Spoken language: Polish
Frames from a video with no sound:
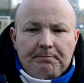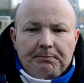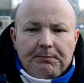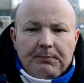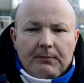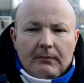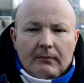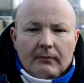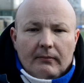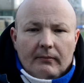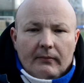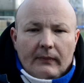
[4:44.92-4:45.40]

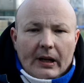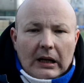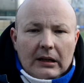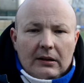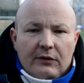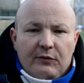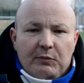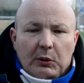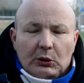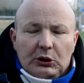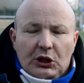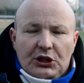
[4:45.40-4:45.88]

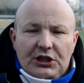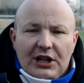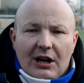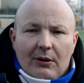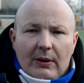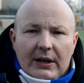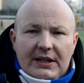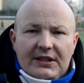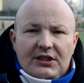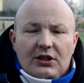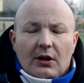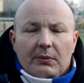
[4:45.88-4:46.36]
Mm, w
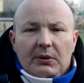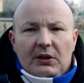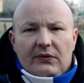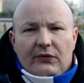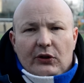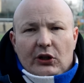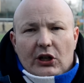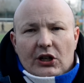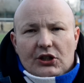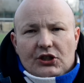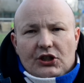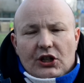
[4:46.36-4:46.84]
poniedziałek Stomit
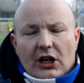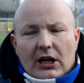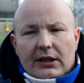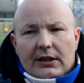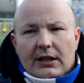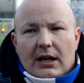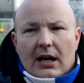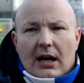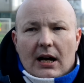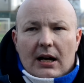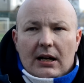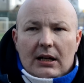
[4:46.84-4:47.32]
wyjeżdża
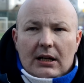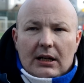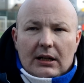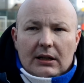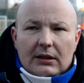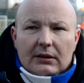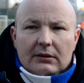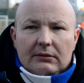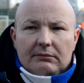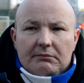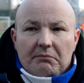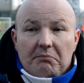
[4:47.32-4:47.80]
na
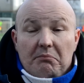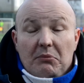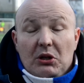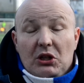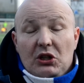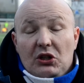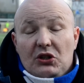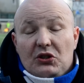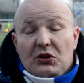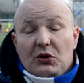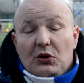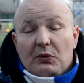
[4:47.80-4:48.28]

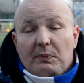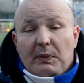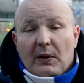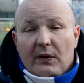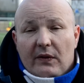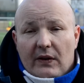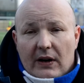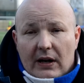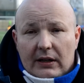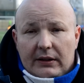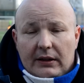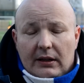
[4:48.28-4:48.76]
mini
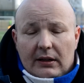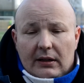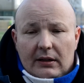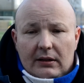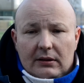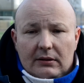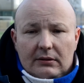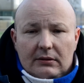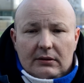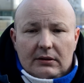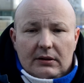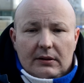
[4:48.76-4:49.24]
zgrupowanie
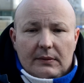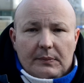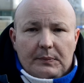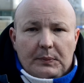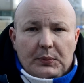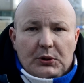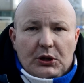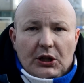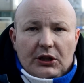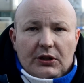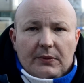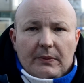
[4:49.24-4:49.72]
y,
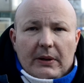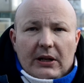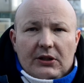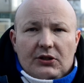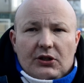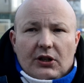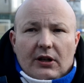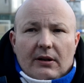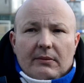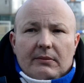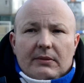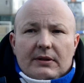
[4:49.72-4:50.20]
przed
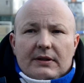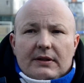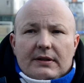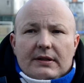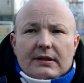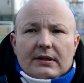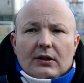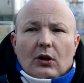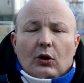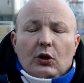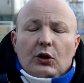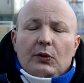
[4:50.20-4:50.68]
meczem
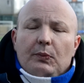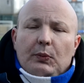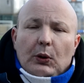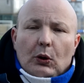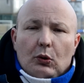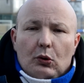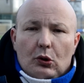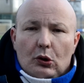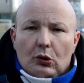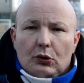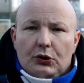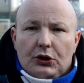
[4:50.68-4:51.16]
z
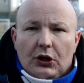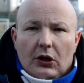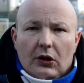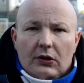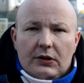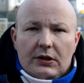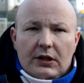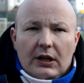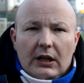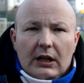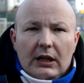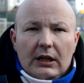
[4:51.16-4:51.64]
Olimpią
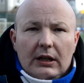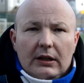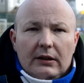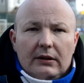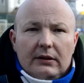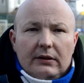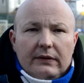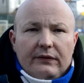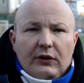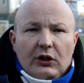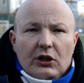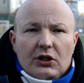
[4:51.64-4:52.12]
Grudziądz.
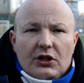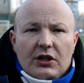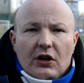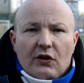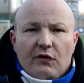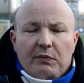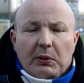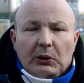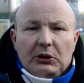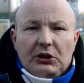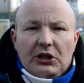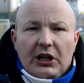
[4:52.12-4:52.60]
Y,
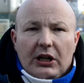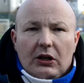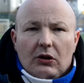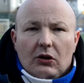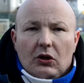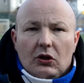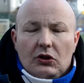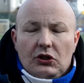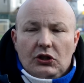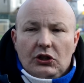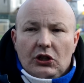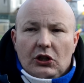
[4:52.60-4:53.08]
wyjeżdżają w poniedziałek o
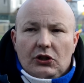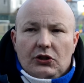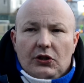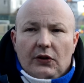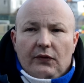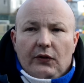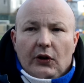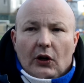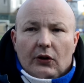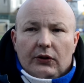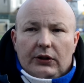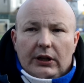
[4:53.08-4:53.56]
godzinie
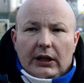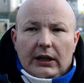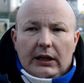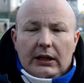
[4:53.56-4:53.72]
9.